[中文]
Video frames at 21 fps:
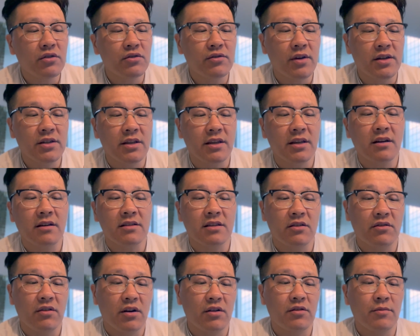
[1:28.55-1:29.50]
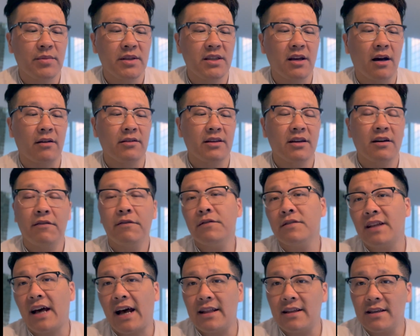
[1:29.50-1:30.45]
算是一个相对来说比较一个复
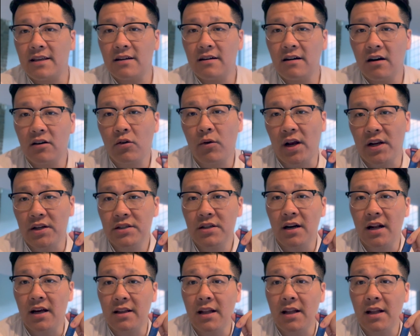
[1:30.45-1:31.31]
杂的一个款式了。